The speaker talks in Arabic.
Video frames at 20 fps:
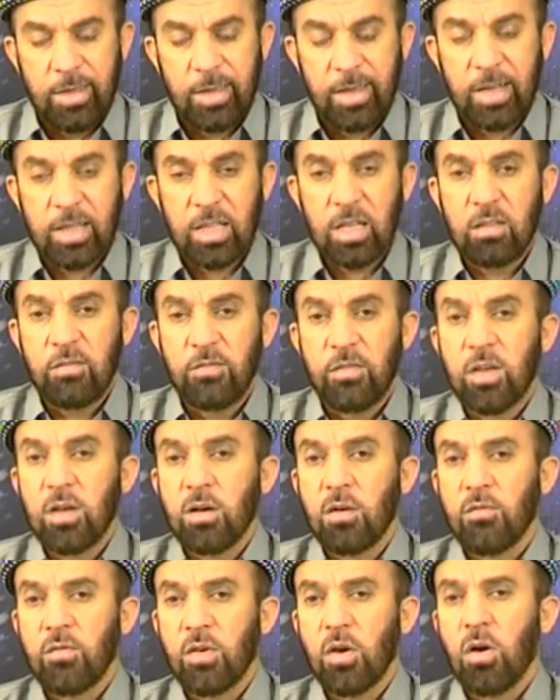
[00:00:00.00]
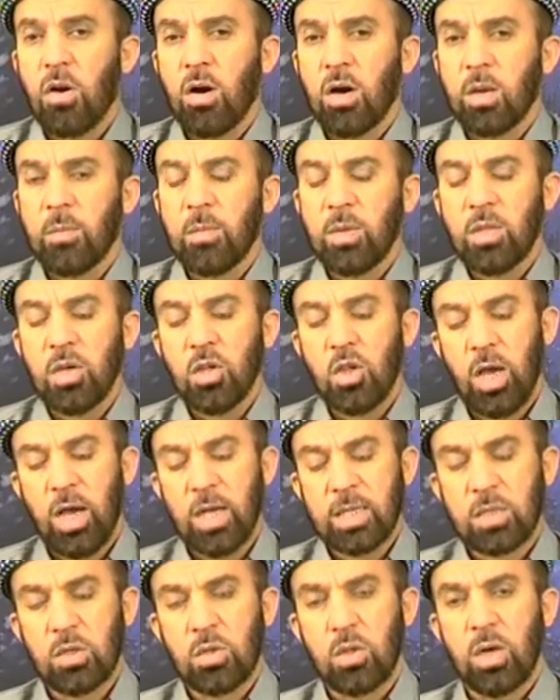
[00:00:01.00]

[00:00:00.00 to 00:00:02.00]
كتدفيق في قالبي دش حسي